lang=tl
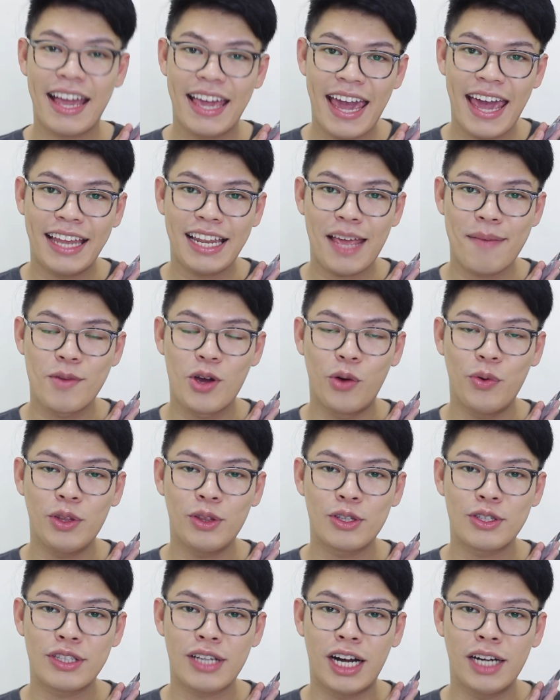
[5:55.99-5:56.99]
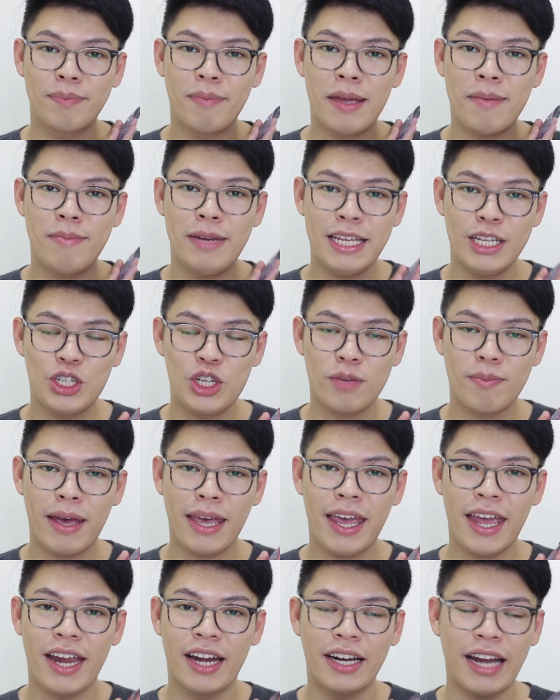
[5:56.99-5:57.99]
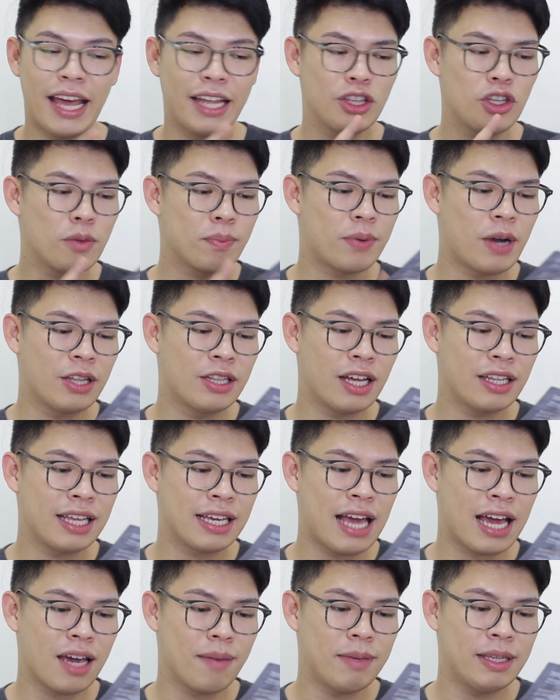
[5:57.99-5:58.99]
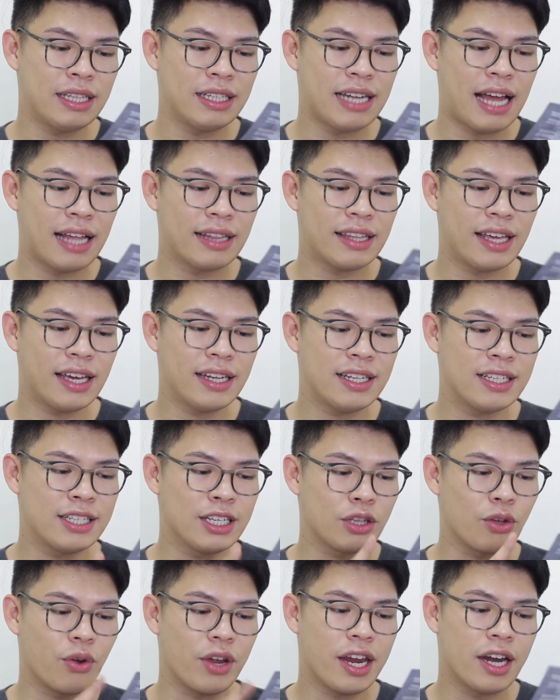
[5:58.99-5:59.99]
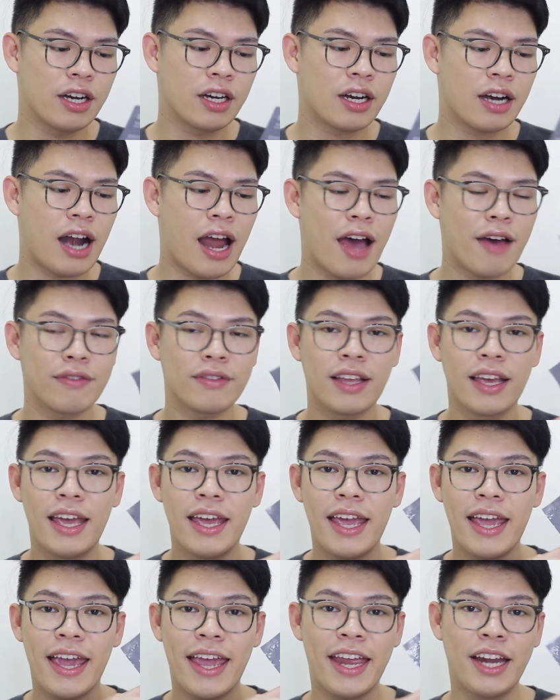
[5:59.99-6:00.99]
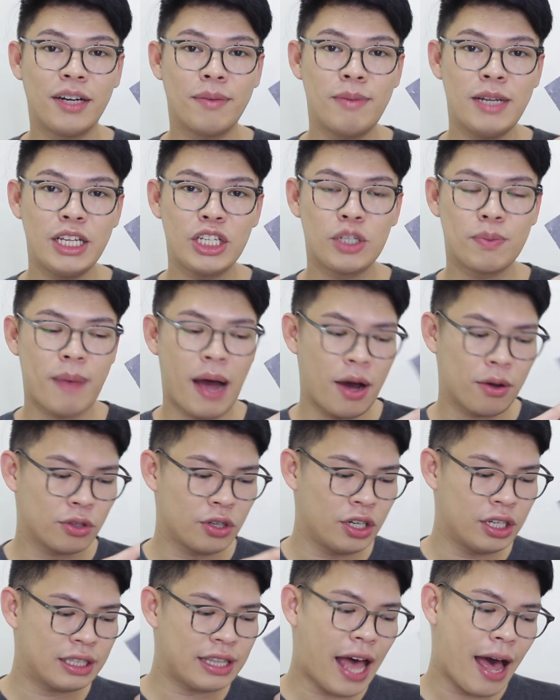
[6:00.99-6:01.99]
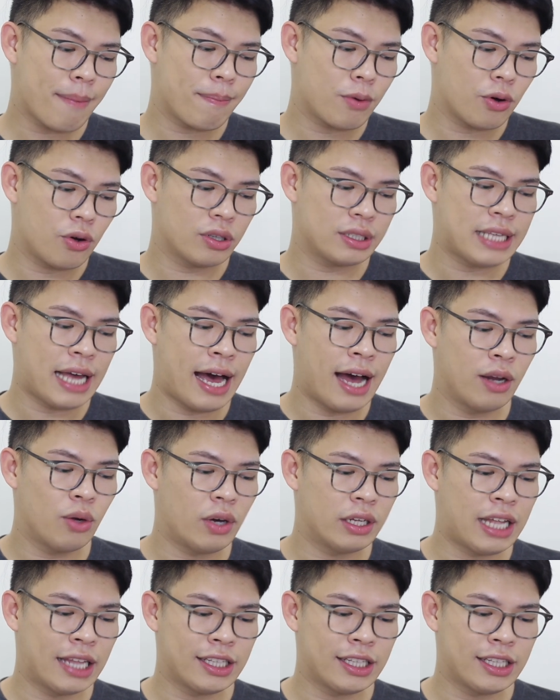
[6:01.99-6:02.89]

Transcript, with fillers: Again, I'm going to start by bleaching my hair and yung product na gagamitin natin is itong Haircraft Hair Bleach Powder tapos hahaluan